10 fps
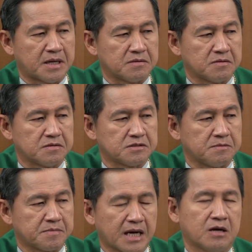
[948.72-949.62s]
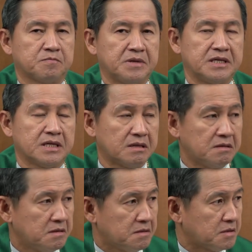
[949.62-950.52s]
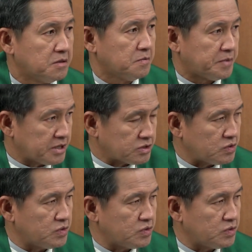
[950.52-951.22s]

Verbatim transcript: 2019 ปีแล้วแล้วเพลงส